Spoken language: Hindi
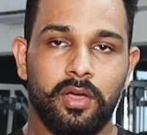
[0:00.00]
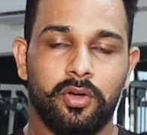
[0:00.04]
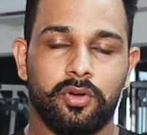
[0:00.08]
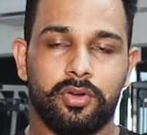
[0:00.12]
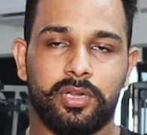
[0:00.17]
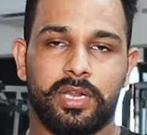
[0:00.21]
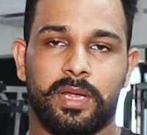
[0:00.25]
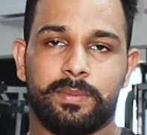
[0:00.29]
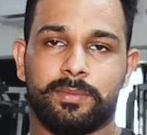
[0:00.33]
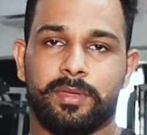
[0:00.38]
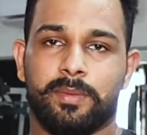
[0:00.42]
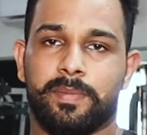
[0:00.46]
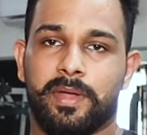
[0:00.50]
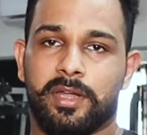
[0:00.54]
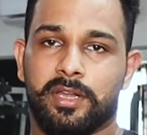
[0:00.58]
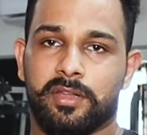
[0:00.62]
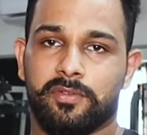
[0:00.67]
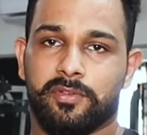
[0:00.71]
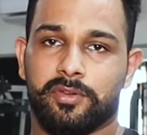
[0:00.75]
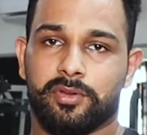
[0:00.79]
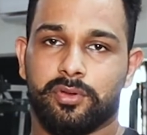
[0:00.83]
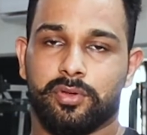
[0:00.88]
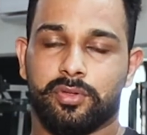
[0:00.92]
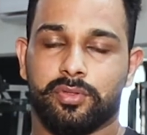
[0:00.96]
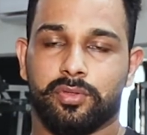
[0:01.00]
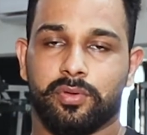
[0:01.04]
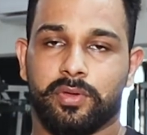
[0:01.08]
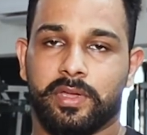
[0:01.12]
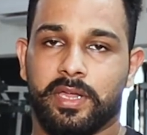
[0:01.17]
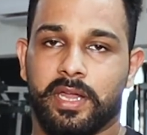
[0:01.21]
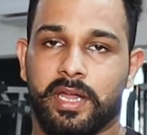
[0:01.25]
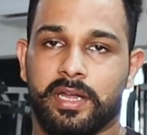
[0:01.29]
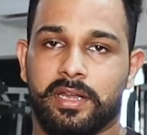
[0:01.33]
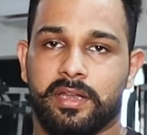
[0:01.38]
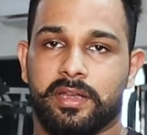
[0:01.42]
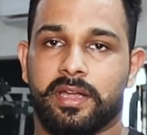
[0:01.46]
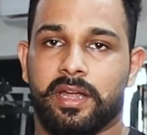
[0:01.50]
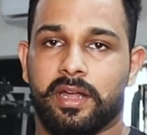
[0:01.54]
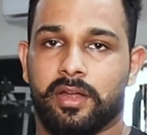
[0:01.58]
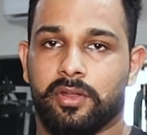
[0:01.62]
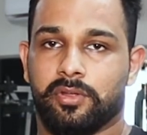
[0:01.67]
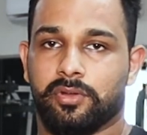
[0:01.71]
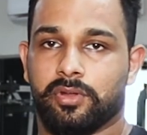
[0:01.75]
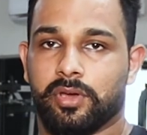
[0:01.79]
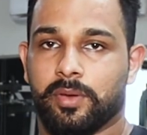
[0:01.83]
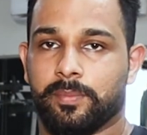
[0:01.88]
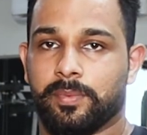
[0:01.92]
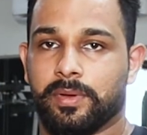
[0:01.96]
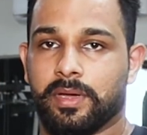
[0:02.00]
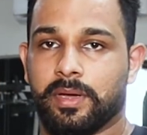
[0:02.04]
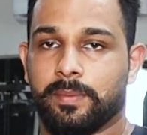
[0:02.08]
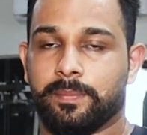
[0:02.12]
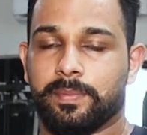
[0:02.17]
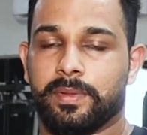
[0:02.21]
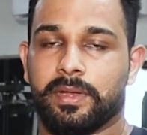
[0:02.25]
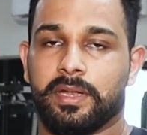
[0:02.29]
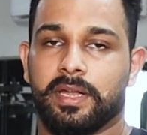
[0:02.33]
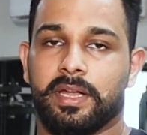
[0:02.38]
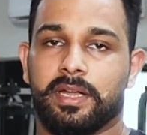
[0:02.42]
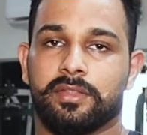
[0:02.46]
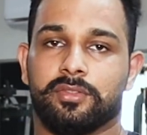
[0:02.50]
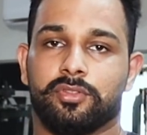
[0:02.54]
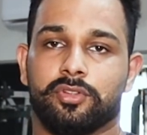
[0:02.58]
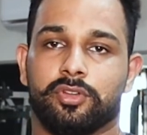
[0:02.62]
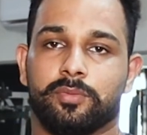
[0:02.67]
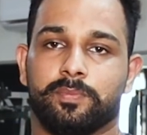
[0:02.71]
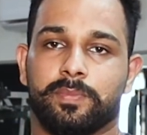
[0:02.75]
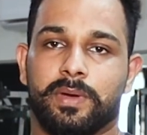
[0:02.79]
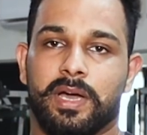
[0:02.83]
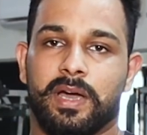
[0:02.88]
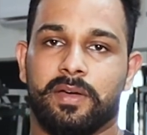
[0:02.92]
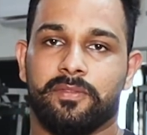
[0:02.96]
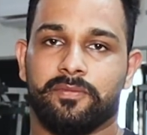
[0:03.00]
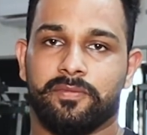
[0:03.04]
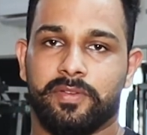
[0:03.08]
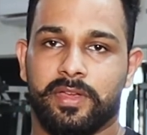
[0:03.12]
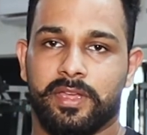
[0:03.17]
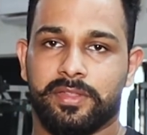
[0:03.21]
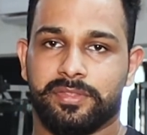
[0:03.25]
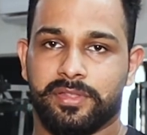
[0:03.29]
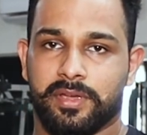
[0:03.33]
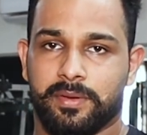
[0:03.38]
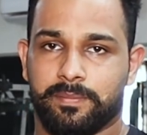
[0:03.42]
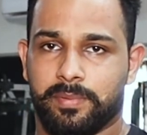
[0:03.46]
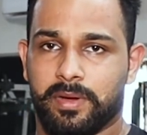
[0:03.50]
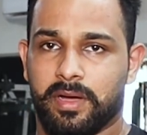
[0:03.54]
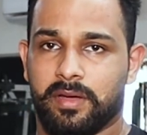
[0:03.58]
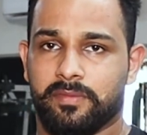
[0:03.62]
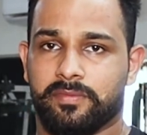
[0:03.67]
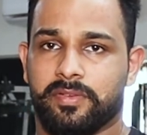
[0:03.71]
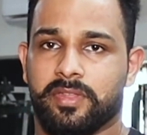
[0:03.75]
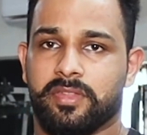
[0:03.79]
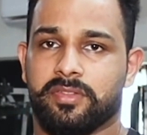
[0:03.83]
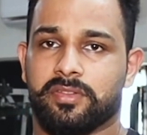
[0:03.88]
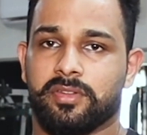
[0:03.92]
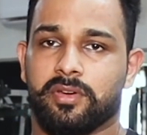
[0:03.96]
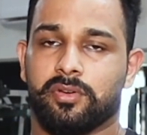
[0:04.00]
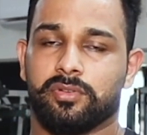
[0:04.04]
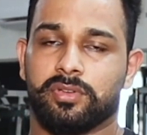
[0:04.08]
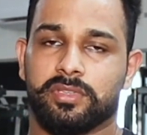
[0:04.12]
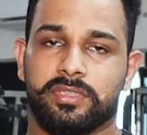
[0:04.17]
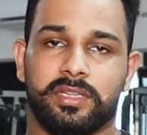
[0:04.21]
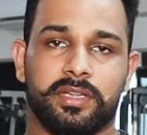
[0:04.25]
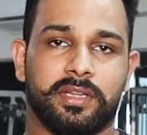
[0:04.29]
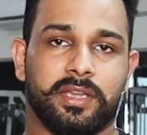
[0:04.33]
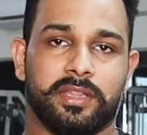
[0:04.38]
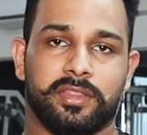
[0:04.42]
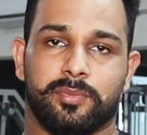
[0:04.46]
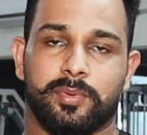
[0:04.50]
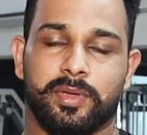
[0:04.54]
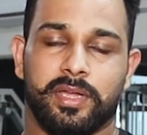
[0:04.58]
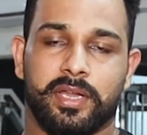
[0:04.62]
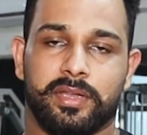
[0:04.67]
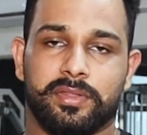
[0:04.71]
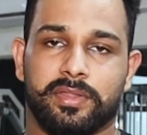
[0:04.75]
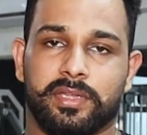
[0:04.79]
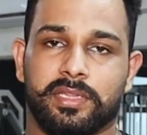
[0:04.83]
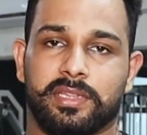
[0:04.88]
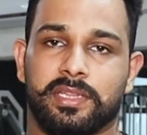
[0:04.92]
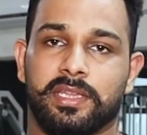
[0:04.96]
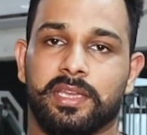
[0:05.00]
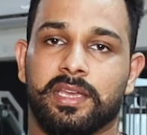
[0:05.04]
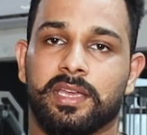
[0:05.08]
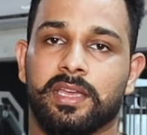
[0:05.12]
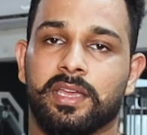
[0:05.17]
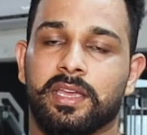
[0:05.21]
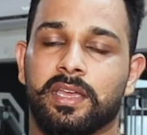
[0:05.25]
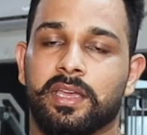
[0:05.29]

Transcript: और आपकी बैंड ओवर रोज होगी अंडर हैंड अपर हैंड दोनों पाम फेस आप पाम फेस डाउन कैसे भी कर सकते हैं